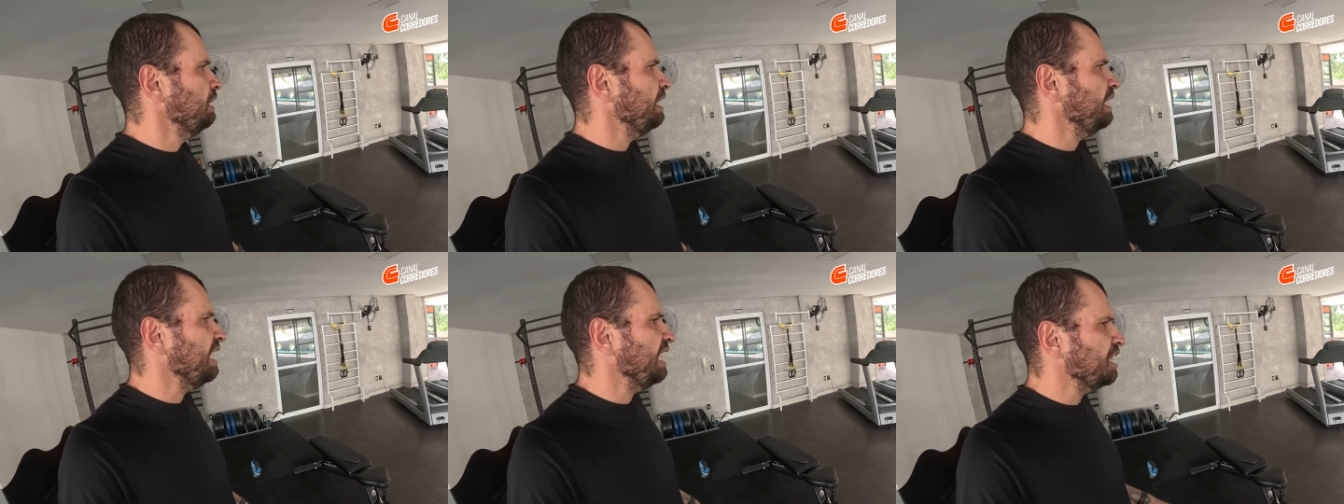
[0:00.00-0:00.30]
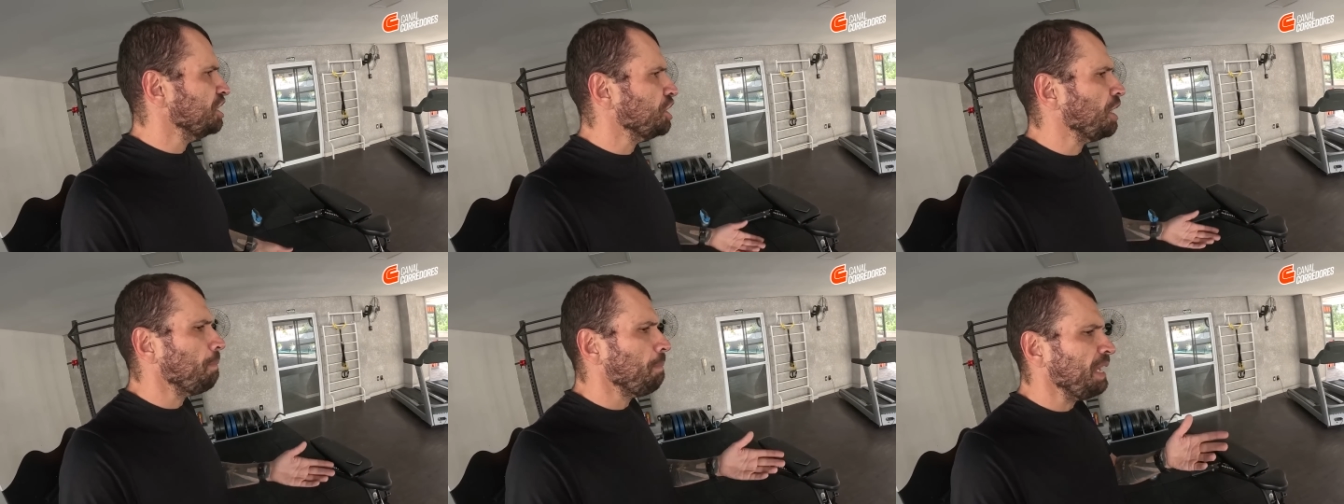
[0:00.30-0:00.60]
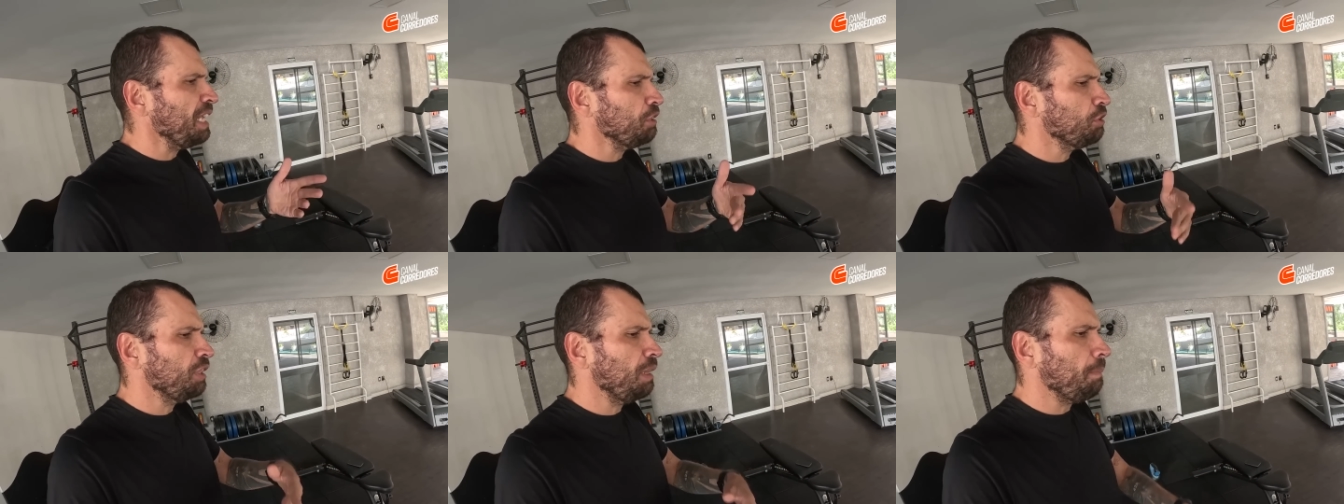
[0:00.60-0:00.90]

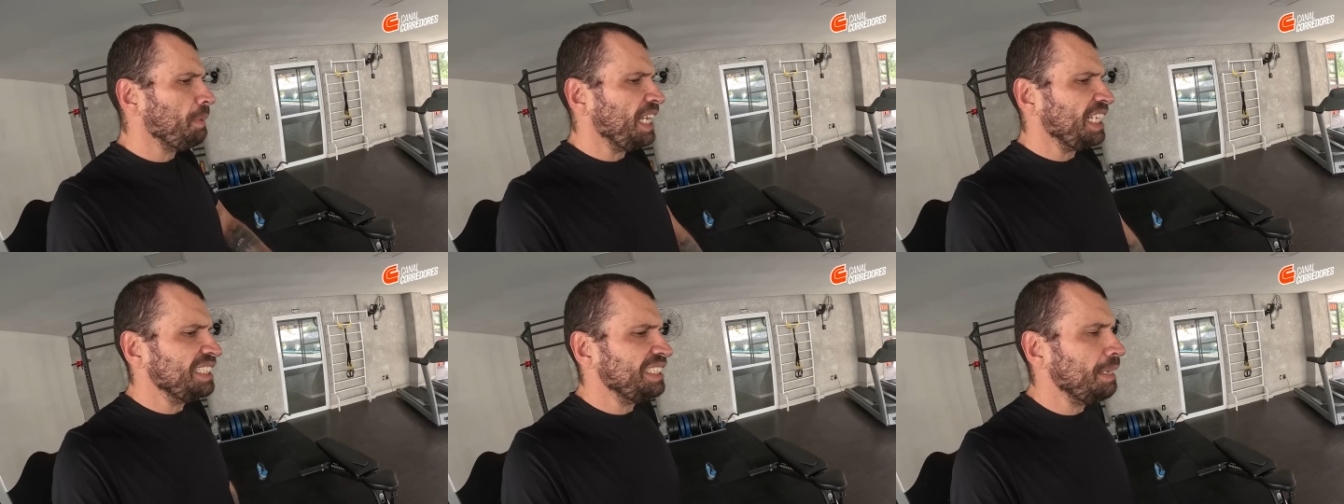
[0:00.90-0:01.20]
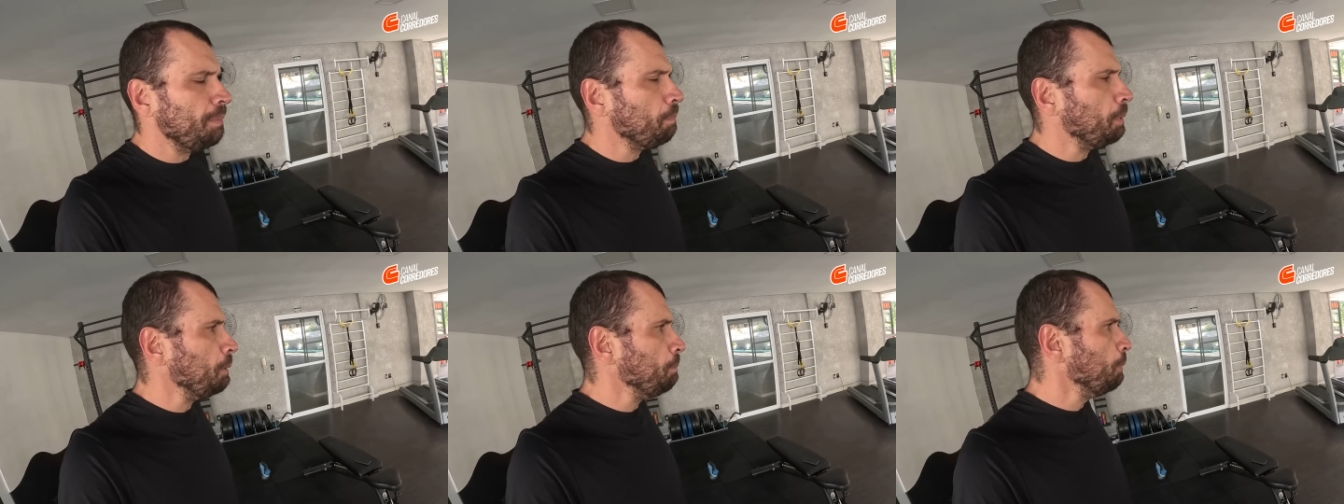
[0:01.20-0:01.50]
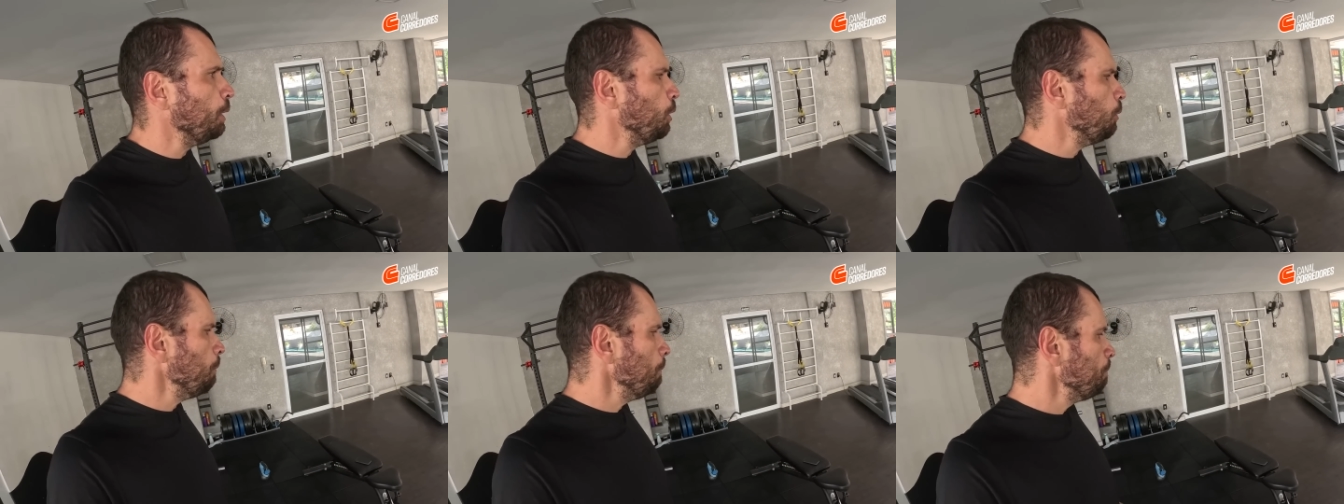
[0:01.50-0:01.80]
Engajamento também é sempre
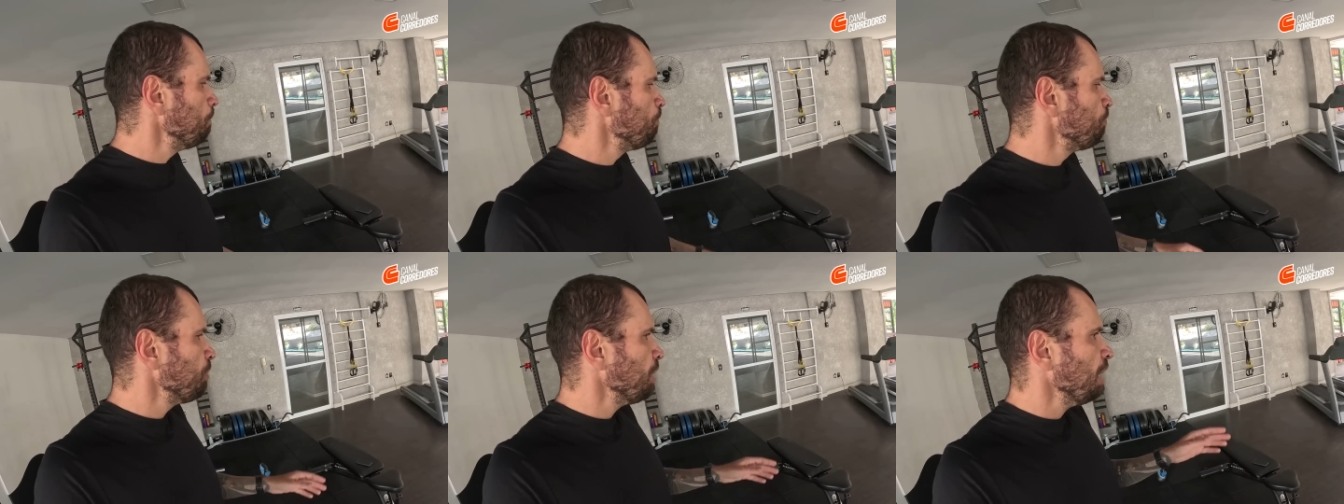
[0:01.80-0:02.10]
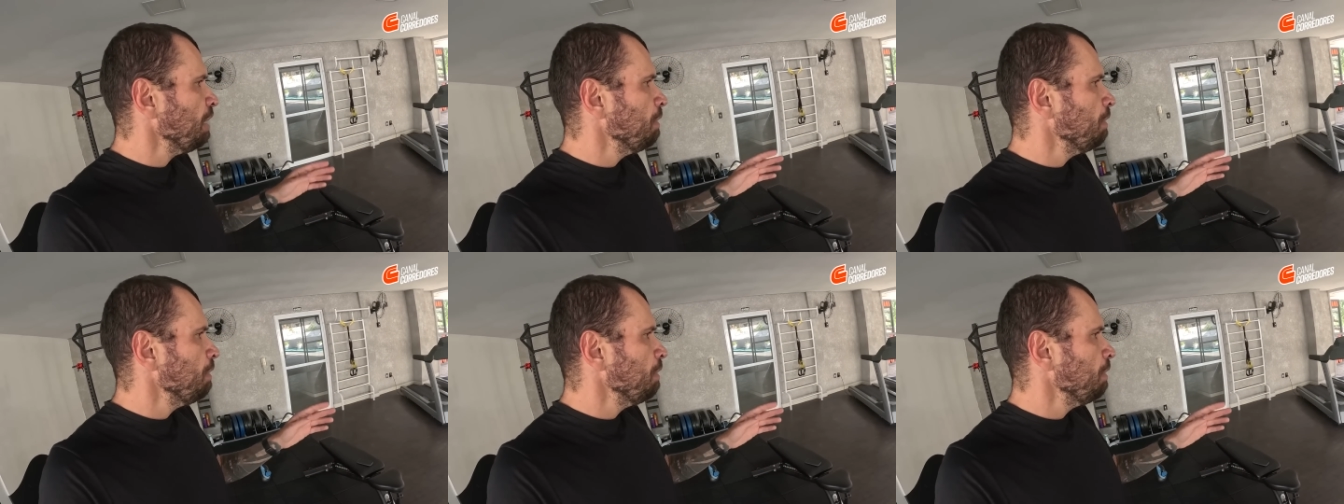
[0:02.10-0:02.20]
bom,